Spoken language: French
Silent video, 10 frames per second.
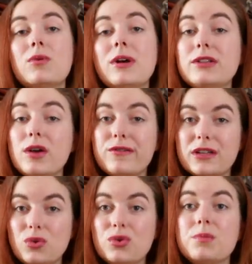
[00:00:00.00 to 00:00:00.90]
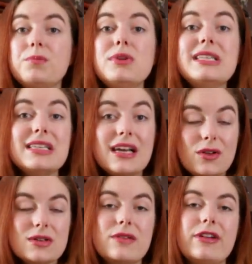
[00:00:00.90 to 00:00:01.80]
Wilder fait donc une petite
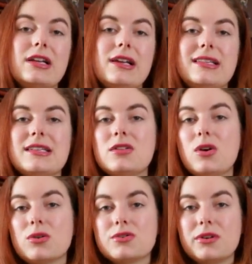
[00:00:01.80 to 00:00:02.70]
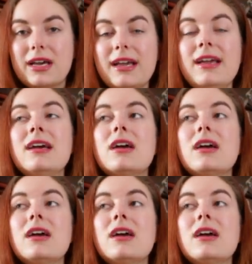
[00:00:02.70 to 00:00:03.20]
alliance avec les Lannister en secret,